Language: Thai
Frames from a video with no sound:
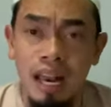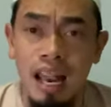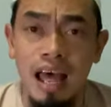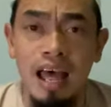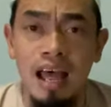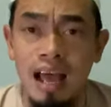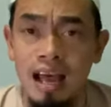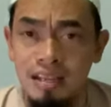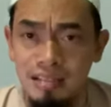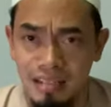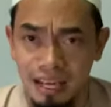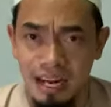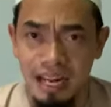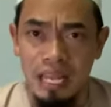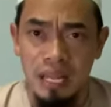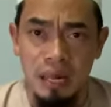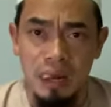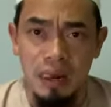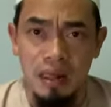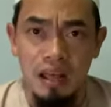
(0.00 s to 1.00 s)
ละอัด
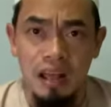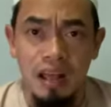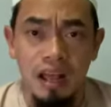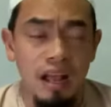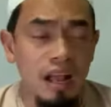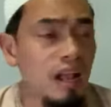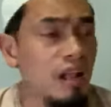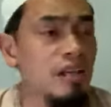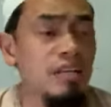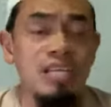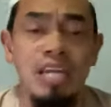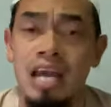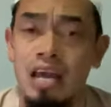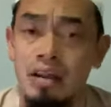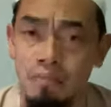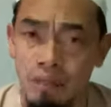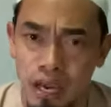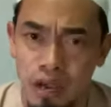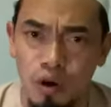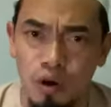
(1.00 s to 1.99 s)
ริฉัน
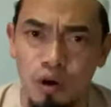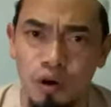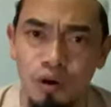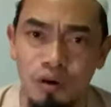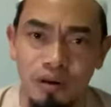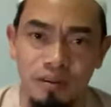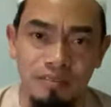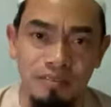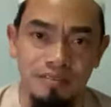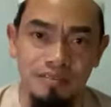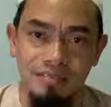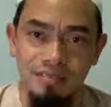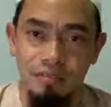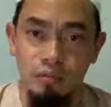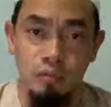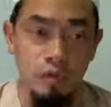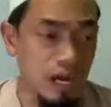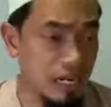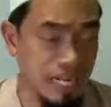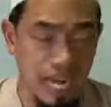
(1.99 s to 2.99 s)
ไม่รู้
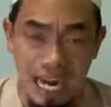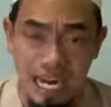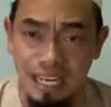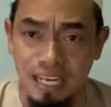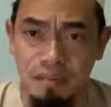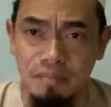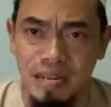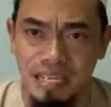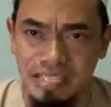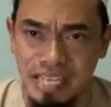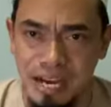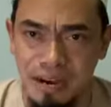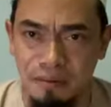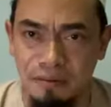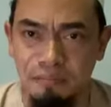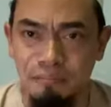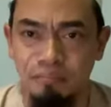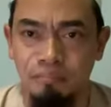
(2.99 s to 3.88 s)
ว่าใครคือพระเจ้า